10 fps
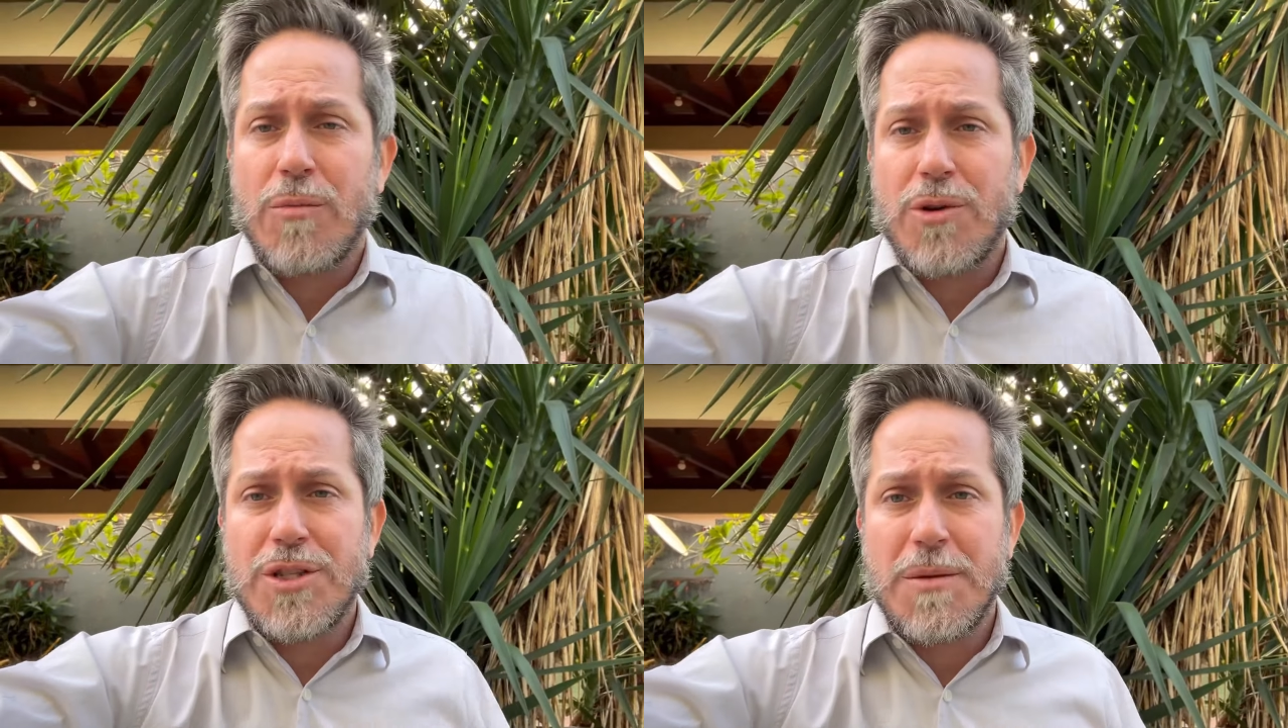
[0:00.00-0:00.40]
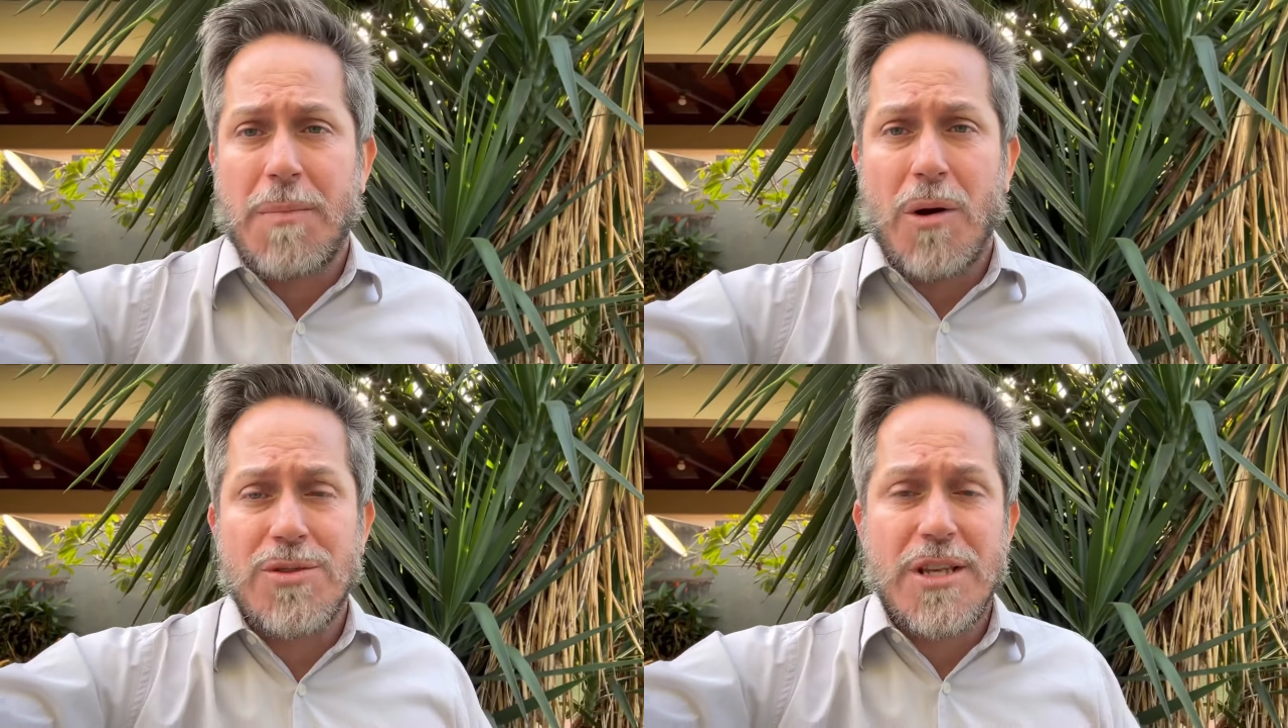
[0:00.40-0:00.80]

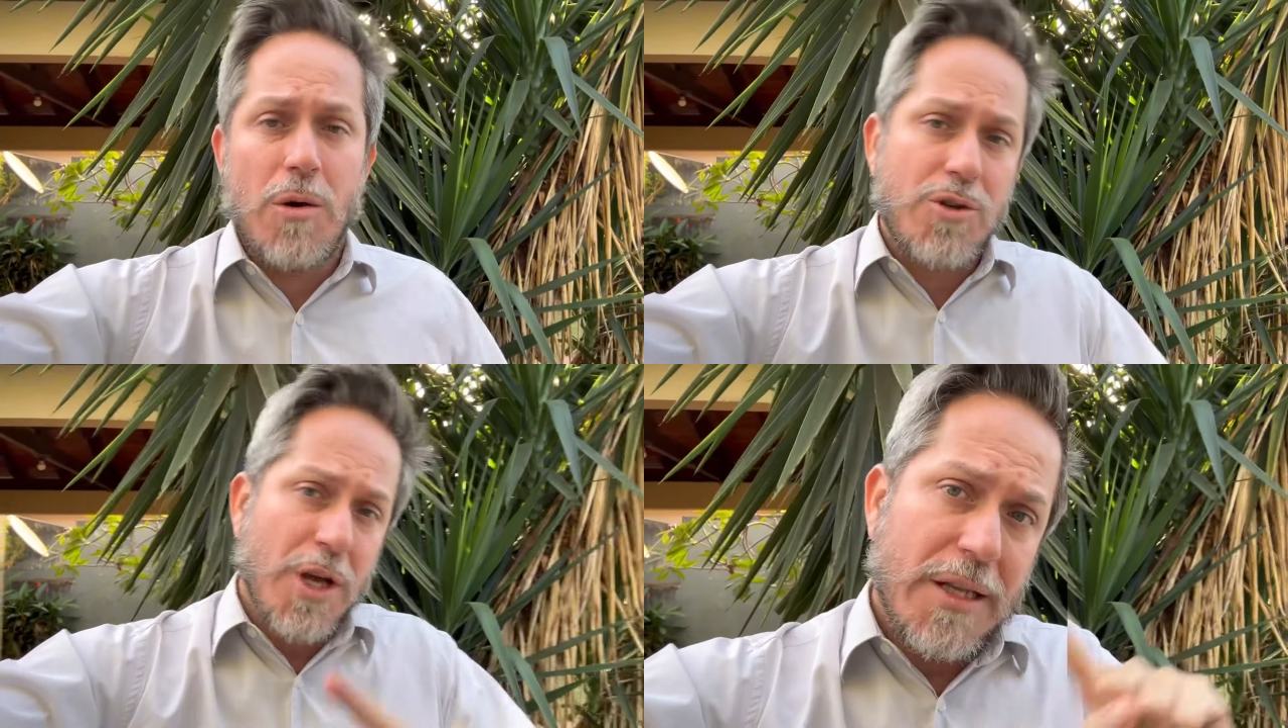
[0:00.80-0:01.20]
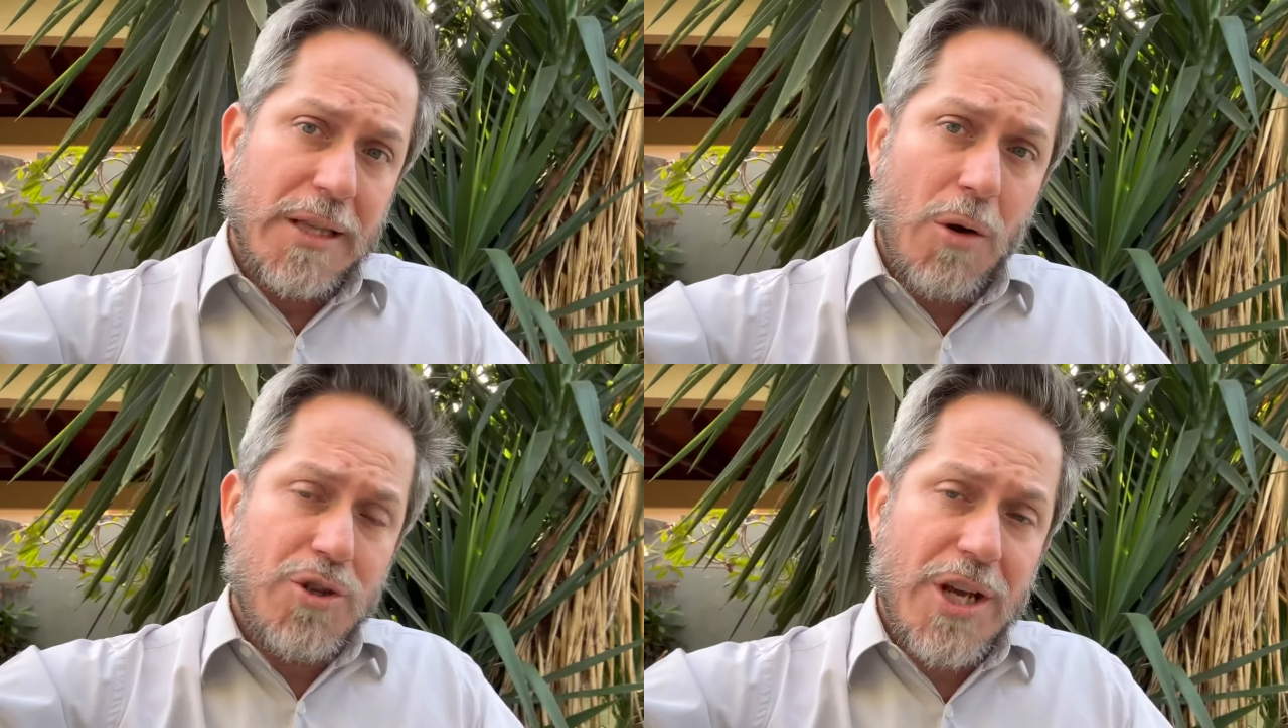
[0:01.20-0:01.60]
Municipal de Saúde,
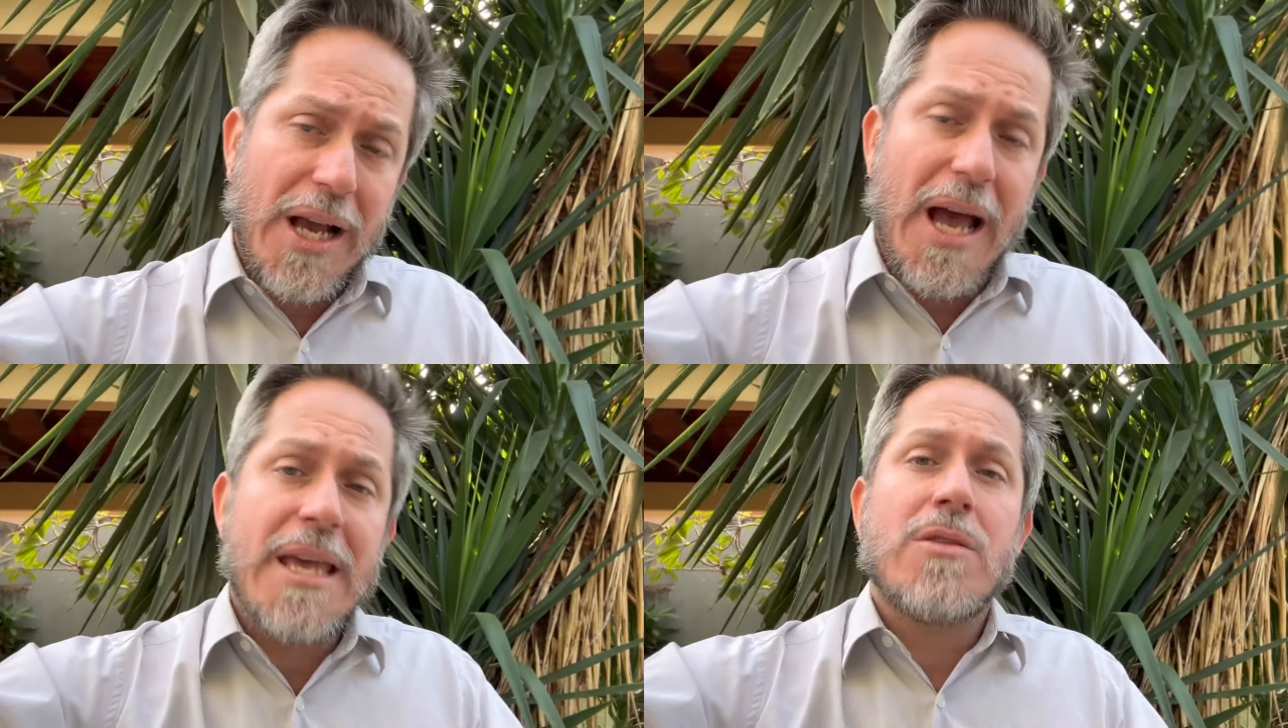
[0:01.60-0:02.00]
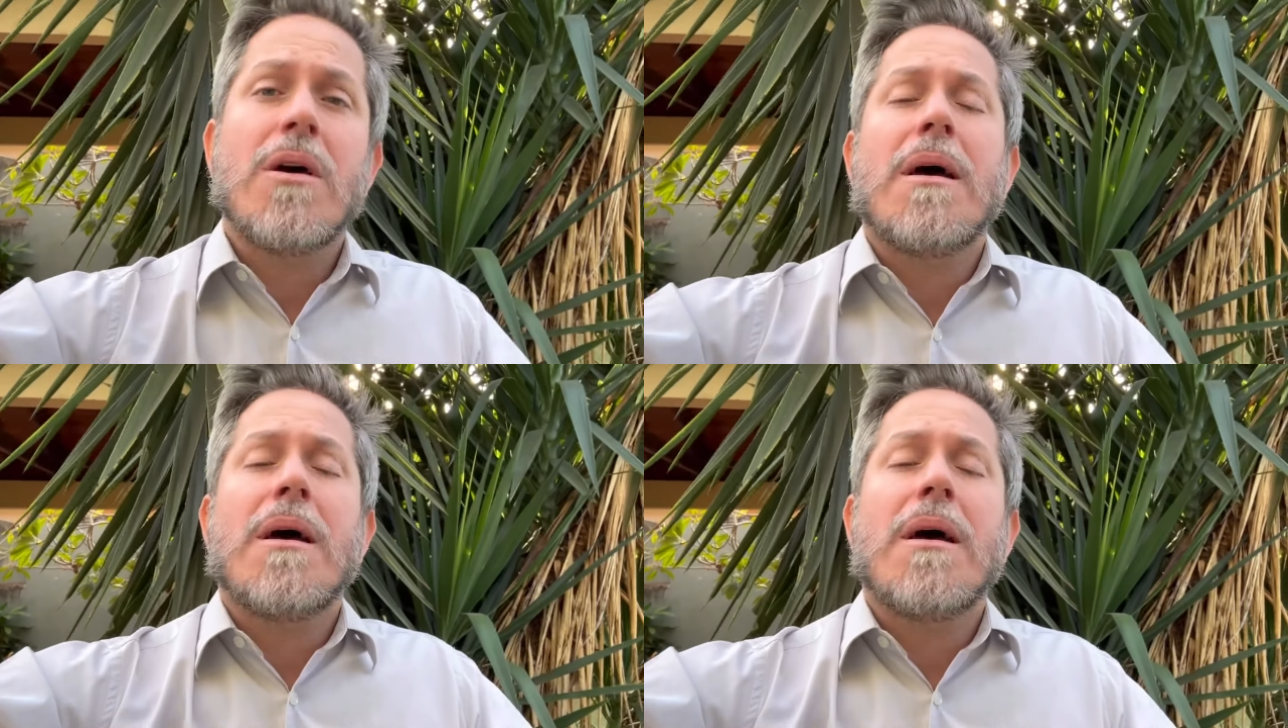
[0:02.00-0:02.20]
não tinha caído,